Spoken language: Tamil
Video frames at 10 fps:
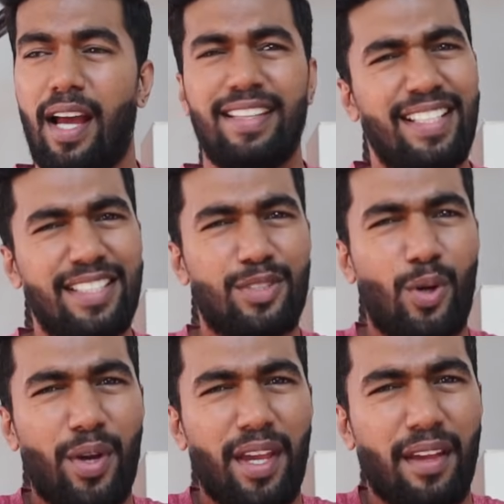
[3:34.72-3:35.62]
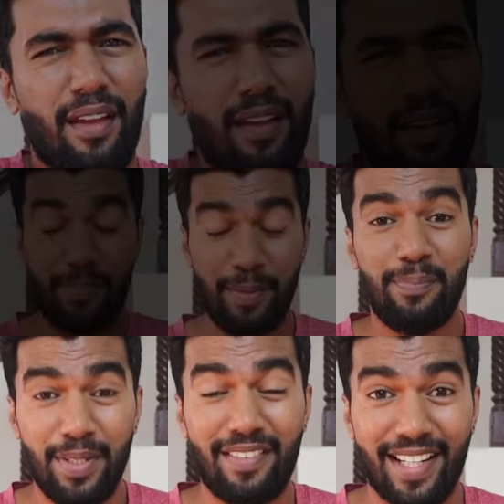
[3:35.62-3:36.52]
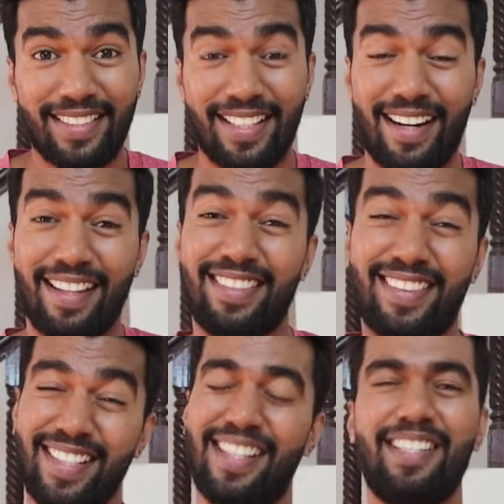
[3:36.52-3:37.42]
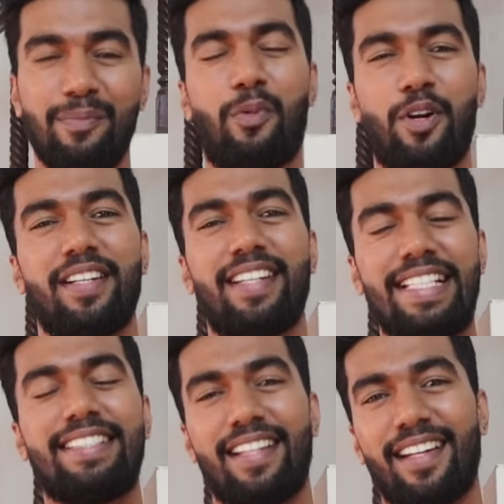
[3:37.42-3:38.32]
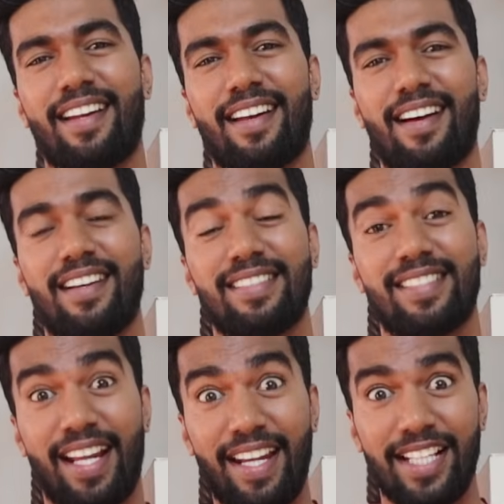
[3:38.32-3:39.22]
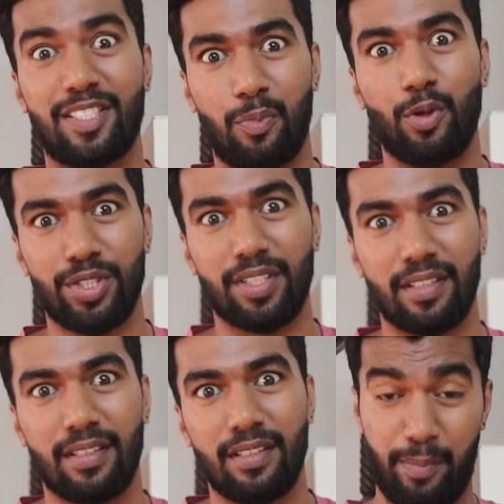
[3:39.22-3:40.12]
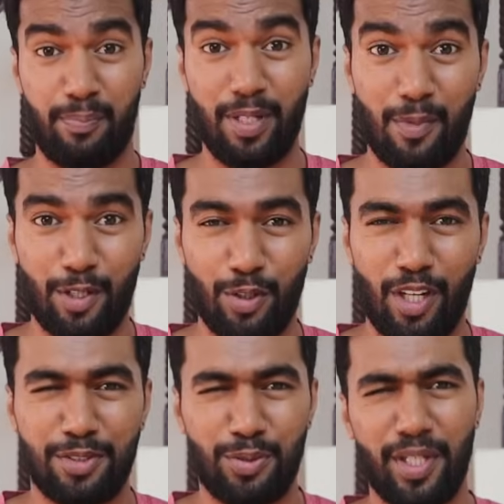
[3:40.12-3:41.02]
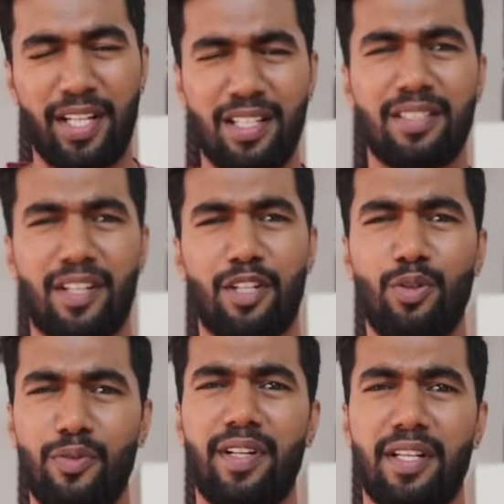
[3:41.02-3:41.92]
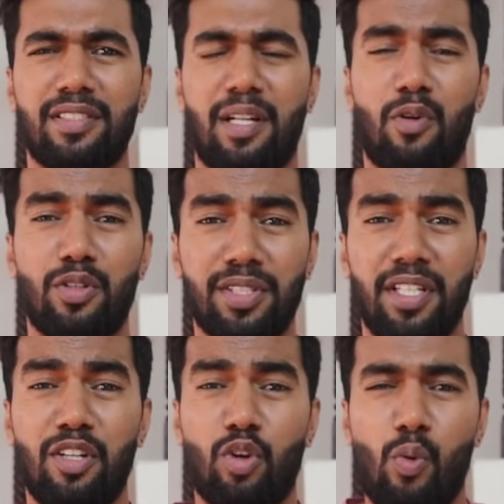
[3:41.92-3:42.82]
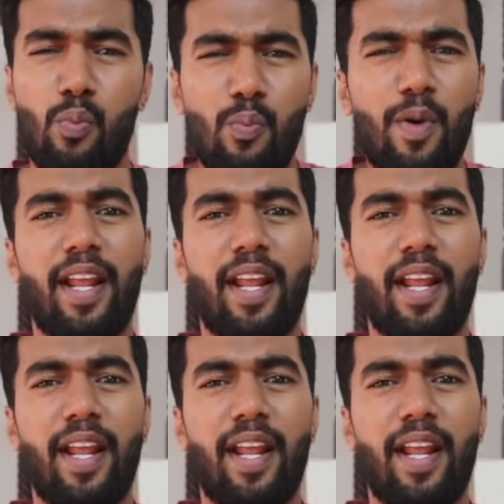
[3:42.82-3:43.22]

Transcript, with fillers: ஐ திங்க் இட்ஸ் ஓகே பிம்பிள் வர்றதுக்கான தேர்ட் இம்பார்ட்டன்ட் ரீசன் என்னென்னா சன் எக்ஸ்போஷர் பிம்பிள் மட்டும் இல்லை சூரியன்லேருந்து வர யூவி ரேஸ் நம்மளோட ஸ்கின்னை ரொம்ப